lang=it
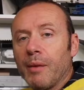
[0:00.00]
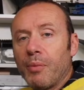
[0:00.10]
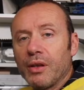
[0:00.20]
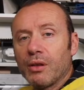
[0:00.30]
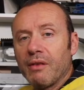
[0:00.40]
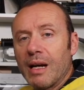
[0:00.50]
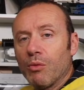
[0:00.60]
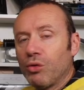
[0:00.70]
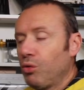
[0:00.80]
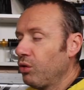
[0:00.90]
e poi
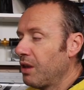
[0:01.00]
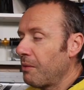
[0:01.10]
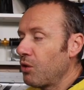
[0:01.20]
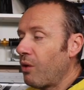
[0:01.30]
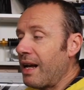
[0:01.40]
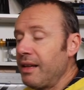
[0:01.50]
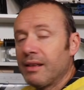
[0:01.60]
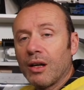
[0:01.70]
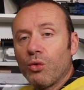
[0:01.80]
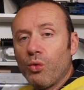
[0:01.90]
troviamo tutti i manuali
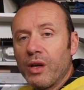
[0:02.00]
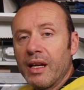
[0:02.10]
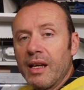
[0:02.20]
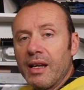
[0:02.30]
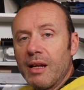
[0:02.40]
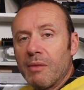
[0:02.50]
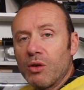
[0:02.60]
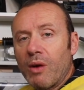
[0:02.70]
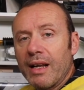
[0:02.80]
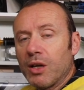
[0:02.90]
tra cui il
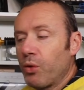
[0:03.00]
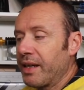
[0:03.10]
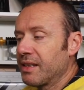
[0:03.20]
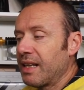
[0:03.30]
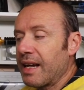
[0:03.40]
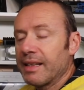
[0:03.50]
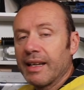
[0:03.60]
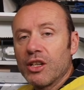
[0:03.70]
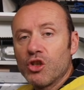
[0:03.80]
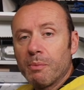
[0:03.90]
manuale Quick
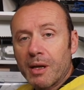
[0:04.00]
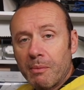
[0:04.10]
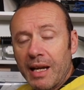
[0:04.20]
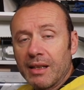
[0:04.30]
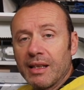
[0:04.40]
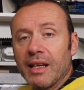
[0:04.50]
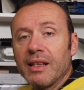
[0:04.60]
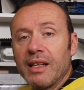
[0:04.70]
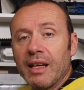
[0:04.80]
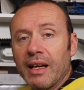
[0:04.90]
Start che ci permette
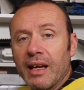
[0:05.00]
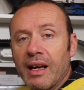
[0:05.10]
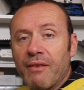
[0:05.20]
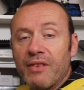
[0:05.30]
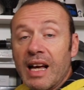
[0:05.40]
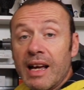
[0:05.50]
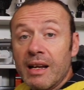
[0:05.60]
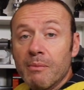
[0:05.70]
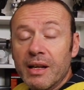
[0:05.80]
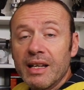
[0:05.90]
di eh,
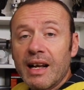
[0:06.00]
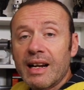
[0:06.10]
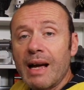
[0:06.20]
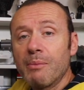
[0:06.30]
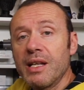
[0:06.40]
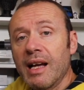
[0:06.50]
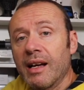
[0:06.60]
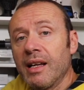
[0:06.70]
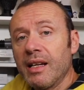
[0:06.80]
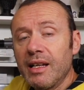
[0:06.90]
avviare in maniera
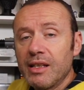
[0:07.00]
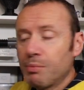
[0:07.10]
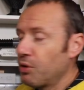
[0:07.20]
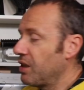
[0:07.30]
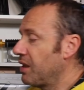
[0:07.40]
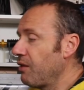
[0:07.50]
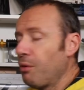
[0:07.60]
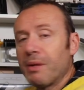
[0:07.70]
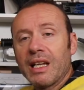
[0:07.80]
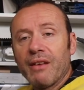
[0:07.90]
rapida il
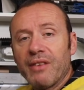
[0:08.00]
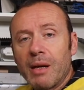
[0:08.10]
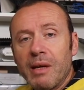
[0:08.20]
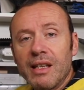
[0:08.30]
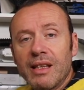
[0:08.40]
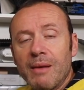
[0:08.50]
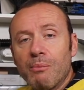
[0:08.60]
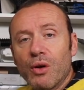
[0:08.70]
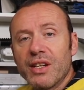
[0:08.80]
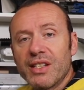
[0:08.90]
dispositivo perché veramente in
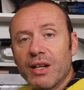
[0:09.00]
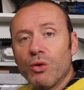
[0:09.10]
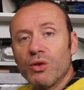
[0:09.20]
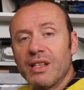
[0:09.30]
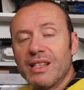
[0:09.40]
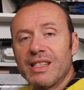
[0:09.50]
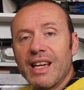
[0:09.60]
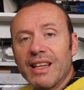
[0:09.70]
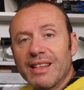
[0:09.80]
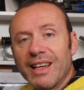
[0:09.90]
pochi secondi
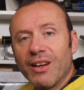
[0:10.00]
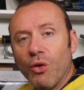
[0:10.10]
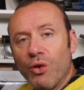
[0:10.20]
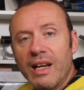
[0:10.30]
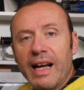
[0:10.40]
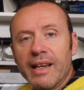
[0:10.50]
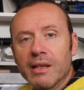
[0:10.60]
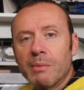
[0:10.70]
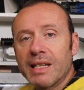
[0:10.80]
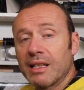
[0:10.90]
siete
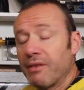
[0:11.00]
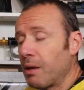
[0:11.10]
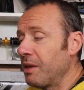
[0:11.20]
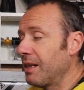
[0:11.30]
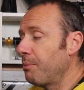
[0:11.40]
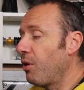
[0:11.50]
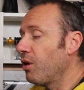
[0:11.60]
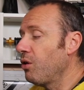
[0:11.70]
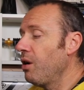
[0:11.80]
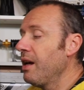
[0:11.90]
online basta veramente
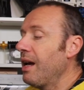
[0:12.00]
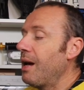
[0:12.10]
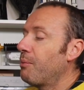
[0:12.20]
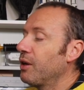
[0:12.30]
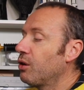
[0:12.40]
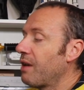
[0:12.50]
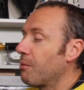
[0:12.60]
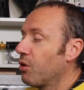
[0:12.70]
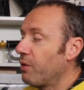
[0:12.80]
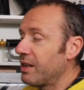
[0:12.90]
poco e poi
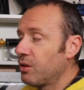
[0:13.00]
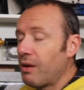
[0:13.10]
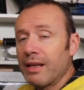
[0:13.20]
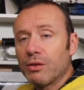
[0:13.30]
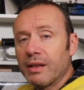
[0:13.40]
troviamo questo altro